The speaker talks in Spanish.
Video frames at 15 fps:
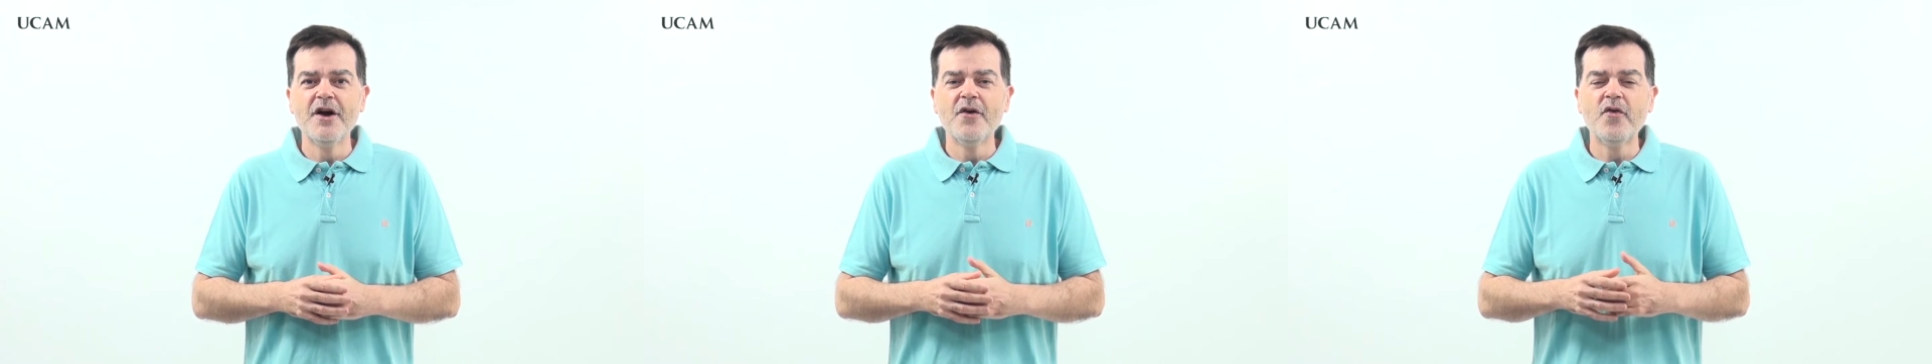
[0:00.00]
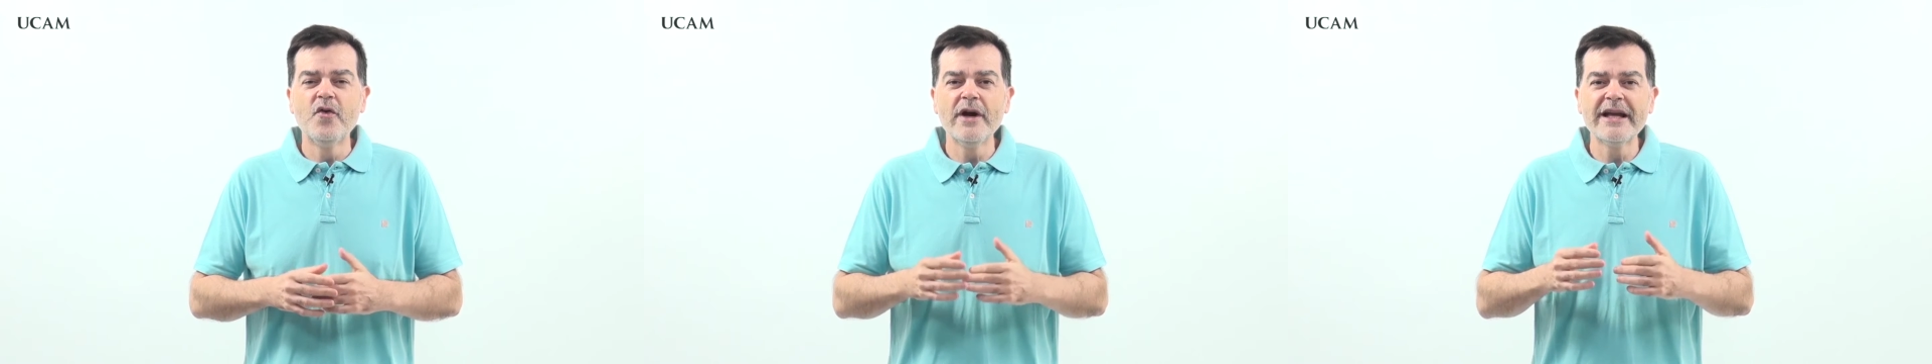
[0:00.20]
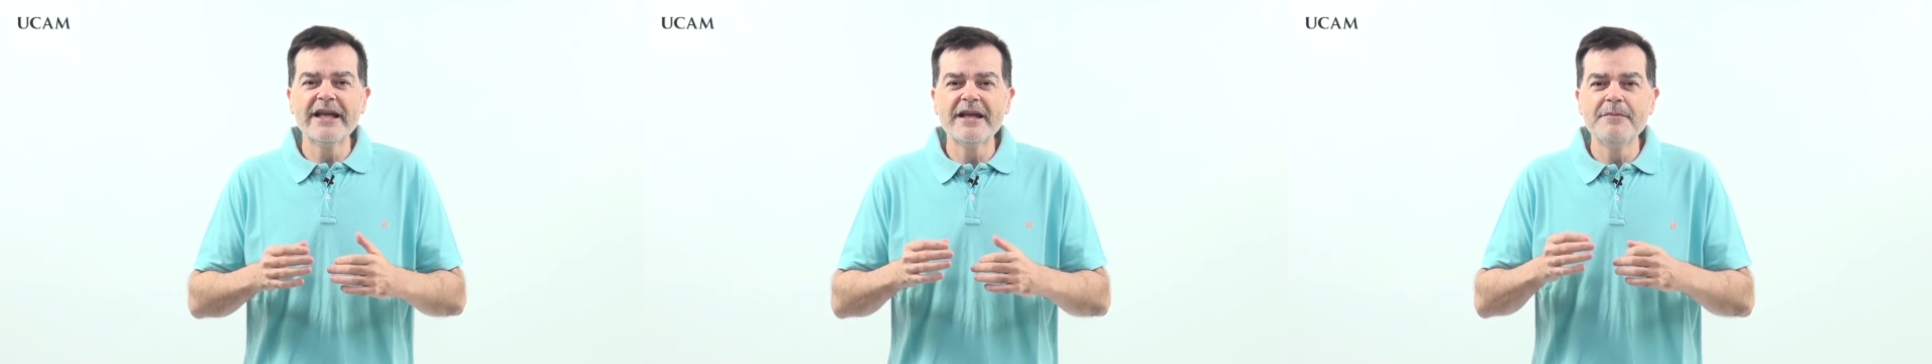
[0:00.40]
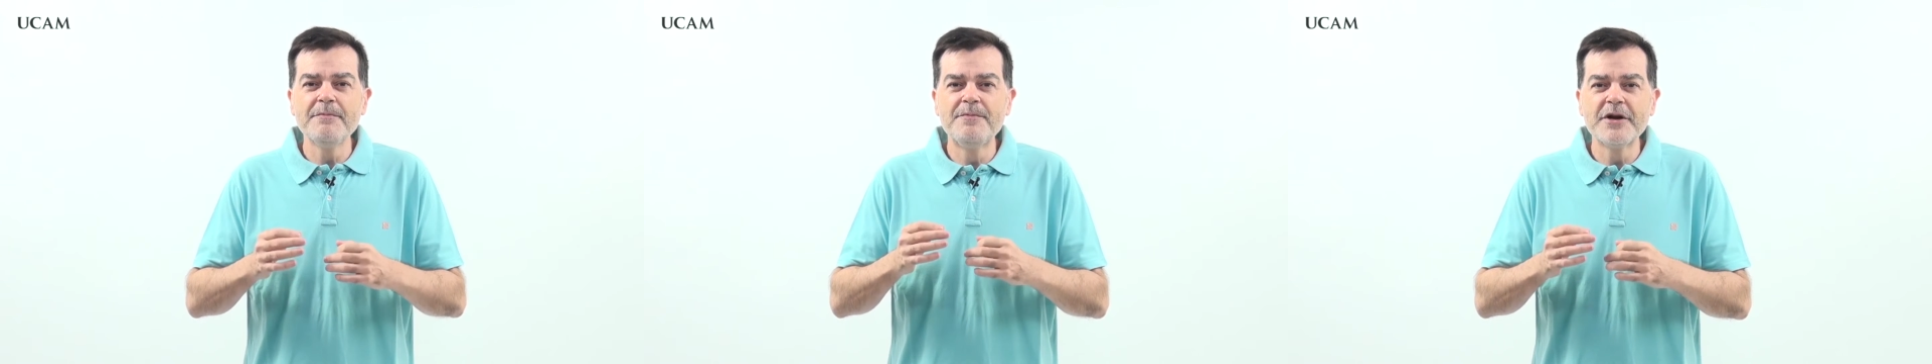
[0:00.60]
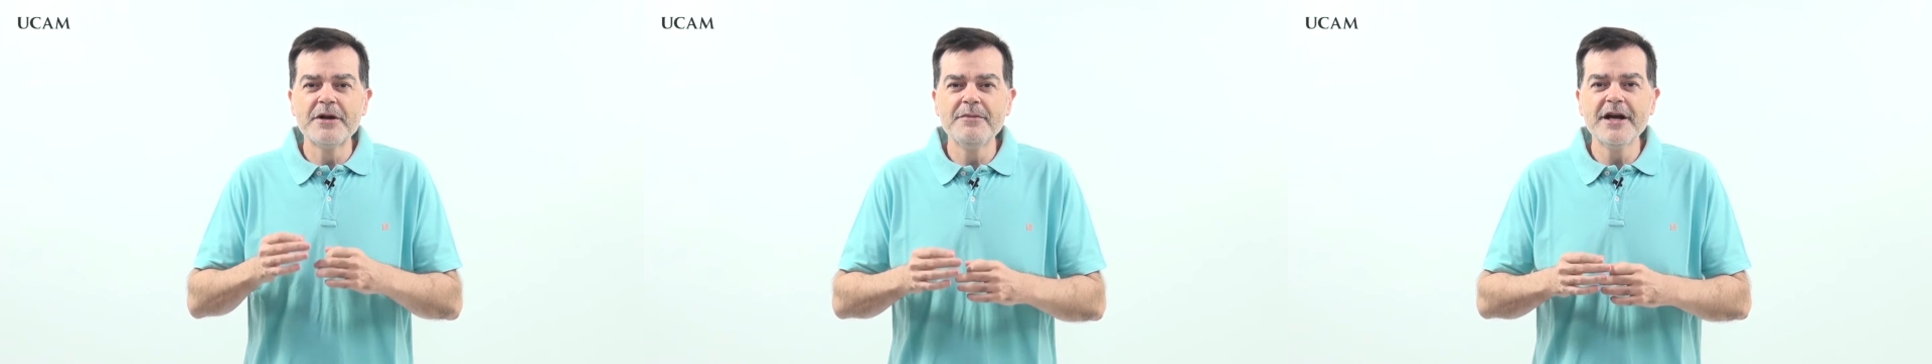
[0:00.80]
fue
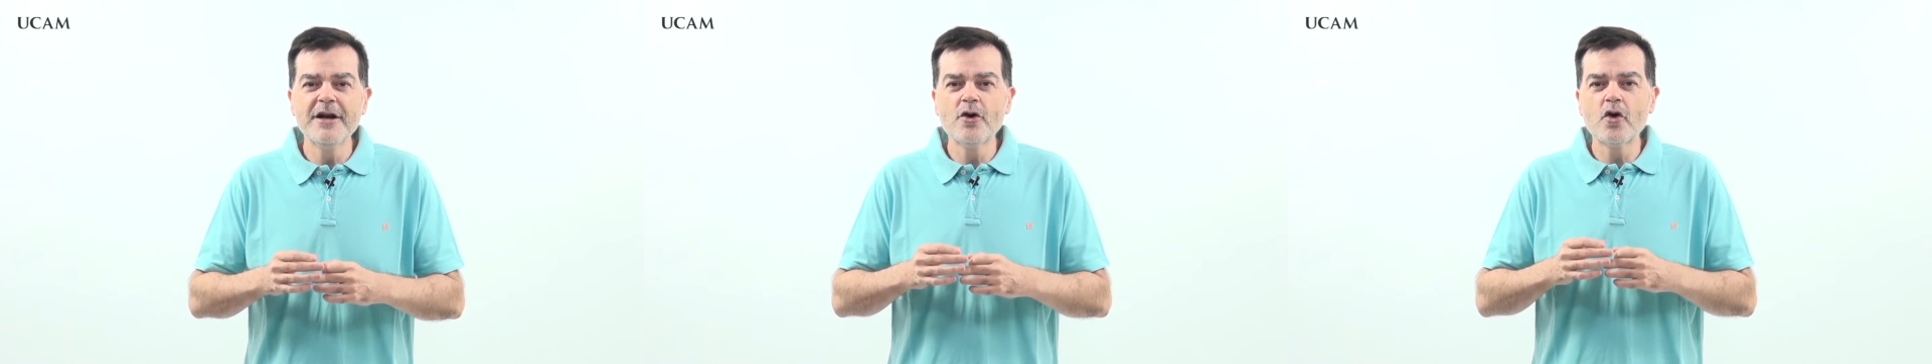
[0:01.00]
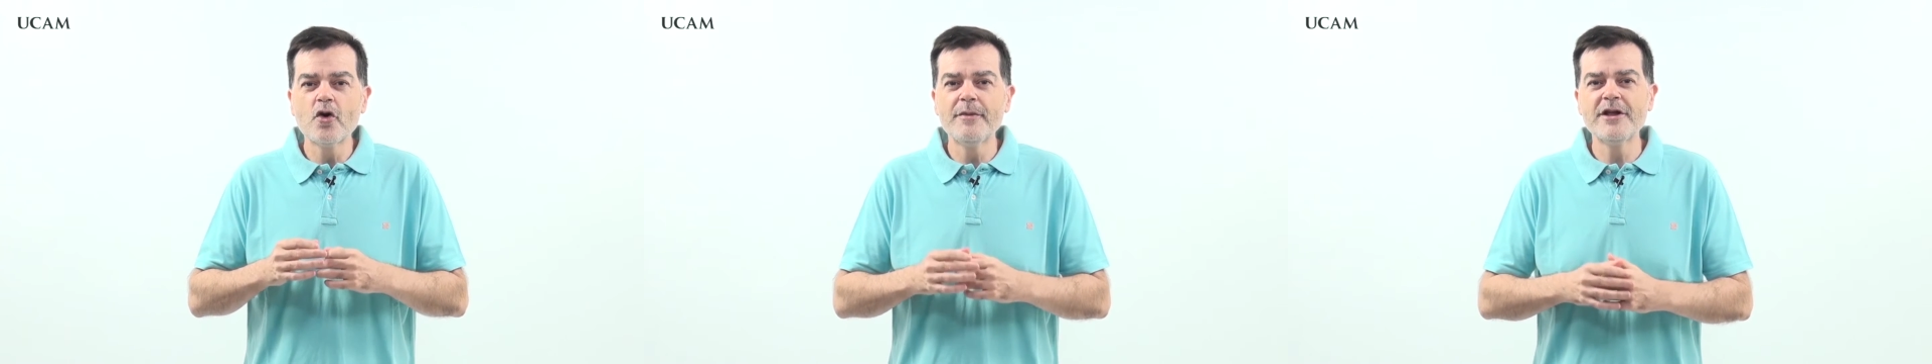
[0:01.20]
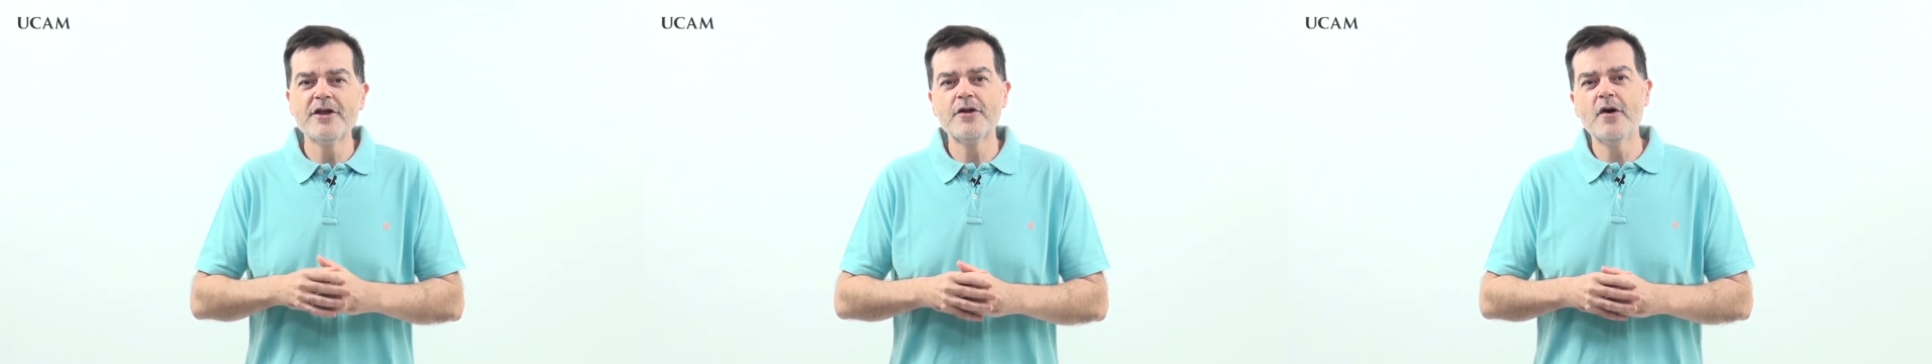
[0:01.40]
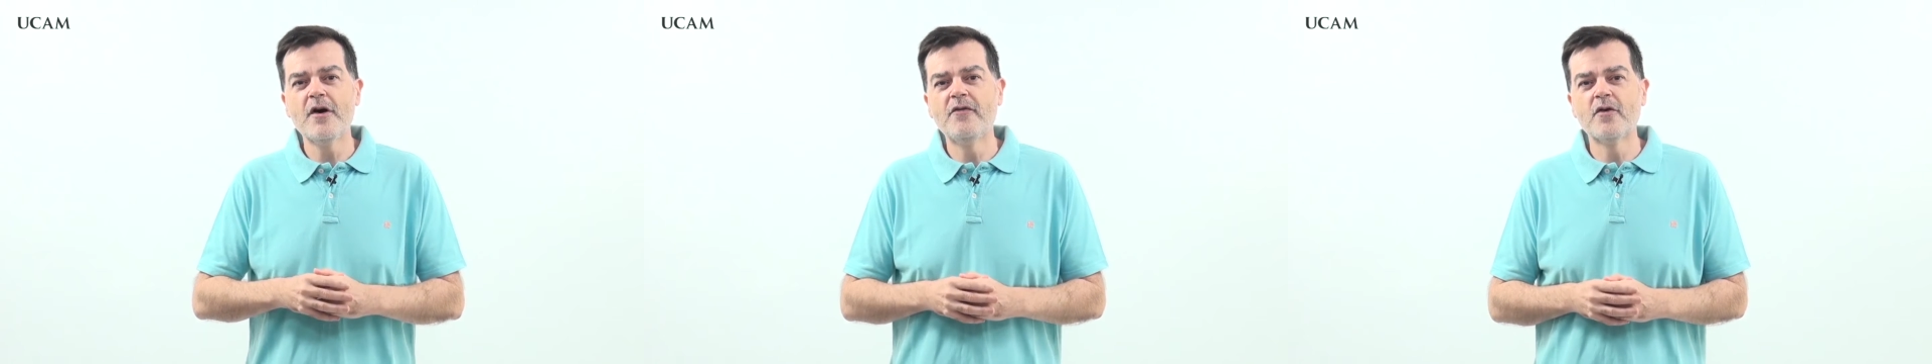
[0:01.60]
quien primero comenzó a